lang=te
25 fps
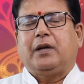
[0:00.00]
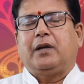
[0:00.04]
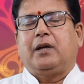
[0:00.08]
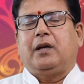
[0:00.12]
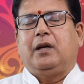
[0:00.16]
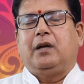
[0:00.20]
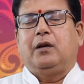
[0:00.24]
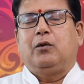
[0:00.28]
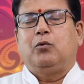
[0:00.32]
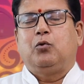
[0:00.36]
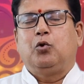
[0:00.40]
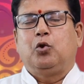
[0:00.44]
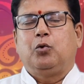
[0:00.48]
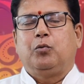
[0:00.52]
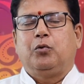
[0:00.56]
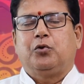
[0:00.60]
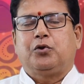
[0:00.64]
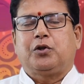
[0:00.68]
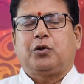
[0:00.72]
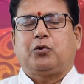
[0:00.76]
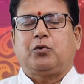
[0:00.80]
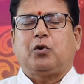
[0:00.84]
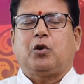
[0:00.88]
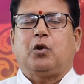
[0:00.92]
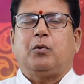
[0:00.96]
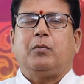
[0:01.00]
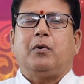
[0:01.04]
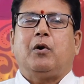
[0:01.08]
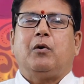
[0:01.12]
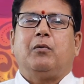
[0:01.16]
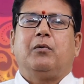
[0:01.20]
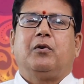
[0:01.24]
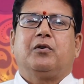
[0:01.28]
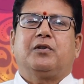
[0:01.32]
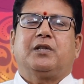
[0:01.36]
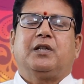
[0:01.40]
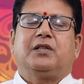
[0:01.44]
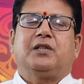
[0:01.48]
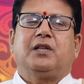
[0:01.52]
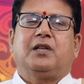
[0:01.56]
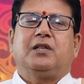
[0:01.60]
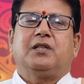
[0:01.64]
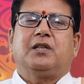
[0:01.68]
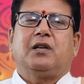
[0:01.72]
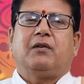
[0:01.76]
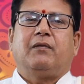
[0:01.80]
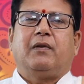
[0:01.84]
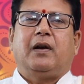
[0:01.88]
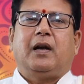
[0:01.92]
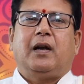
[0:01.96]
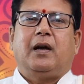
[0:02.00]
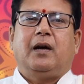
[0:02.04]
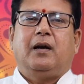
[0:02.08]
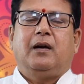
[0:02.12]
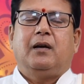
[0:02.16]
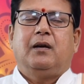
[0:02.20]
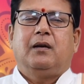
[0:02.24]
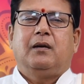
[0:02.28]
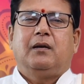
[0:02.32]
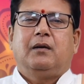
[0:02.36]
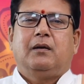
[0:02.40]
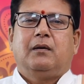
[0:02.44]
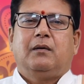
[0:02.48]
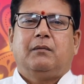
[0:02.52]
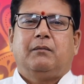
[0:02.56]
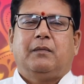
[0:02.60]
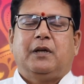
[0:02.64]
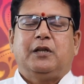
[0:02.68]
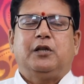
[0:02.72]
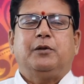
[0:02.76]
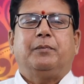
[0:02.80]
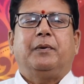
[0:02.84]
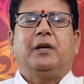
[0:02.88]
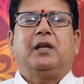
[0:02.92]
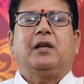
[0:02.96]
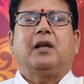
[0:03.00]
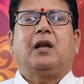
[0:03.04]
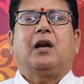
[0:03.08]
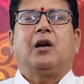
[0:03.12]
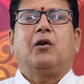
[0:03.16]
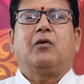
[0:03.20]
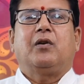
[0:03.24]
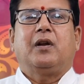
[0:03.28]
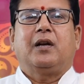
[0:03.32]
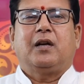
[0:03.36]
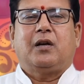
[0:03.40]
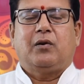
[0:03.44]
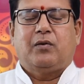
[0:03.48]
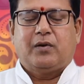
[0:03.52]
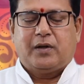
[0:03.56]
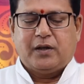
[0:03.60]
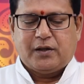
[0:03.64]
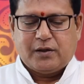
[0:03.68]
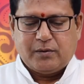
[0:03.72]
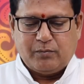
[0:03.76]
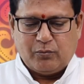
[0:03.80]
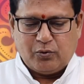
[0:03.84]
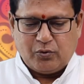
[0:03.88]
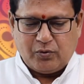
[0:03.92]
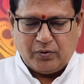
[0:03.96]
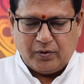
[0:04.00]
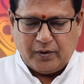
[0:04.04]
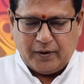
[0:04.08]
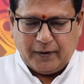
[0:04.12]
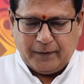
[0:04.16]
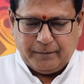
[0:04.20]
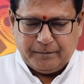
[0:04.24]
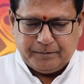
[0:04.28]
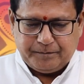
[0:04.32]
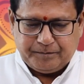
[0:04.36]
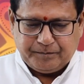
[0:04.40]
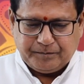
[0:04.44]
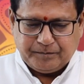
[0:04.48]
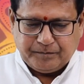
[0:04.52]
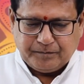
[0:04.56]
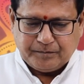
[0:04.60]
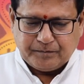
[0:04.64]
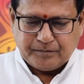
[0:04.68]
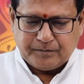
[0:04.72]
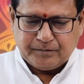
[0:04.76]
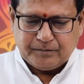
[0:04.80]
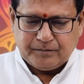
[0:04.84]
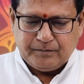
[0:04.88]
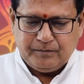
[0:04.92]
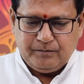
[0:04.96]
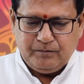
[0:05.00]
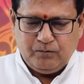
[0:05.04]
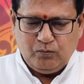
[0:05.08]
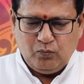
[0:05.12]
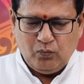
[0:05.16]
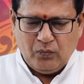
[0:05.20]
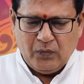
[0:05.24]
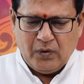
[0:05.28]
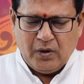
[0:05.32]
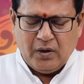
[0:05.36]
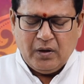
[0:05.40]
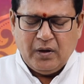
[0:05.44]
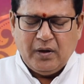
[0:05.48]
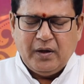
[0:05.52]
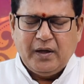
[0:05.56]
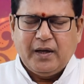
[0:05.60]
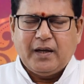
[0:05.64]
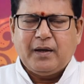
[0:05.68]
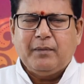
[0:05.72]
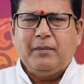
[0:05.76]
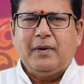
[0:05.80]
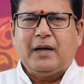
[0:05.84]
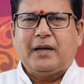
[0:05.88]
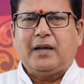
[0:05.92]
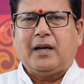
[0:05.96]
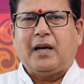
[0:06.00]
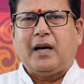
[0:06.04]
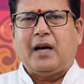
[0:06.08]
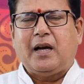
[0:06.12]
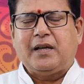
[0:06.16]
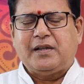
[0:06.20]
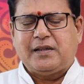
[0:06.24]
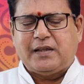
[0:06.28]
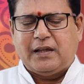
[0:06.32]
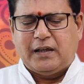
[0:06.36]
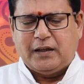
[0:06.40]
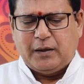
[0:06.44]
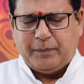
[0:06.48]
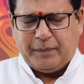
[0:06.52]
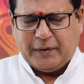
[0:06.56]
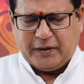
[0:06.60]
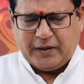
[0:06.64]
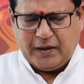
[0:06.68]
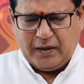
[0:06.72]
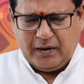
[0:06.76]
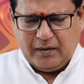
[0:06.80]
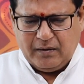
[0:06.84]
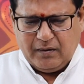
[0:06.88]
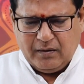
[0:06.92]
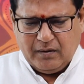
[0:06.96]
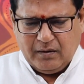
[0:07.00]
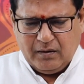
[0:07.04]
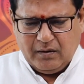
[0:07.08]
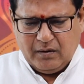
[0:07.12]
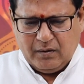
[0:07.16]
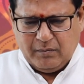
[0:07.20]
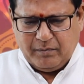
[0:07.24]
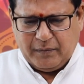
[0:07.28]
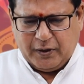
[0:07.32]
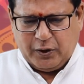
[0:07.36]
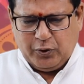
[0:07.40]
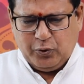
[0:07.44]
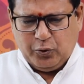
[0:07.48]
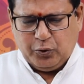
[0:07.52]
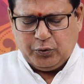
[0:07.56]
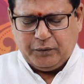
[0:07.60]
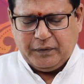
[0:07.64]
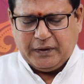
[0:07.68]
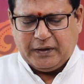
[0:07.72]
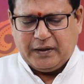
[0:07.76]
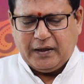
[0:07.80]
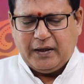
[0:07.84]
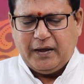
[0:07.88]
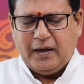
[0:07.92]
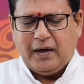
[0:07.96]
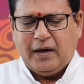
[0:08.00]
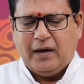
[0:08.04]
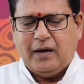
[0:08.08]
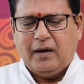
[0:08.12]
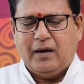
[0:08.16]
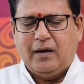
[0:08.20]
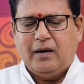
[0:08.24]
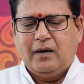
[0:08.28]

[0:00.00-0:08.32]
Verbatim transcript: వారికి గురువు చతుర్థ భావంలో సంచరించడం వల్ల మంచి ఫలితాలు రావడానికి అవకాశం ఉంటుంది ఇక మకర రాష్ట్రాధిపతి మరియు ద్వితీయ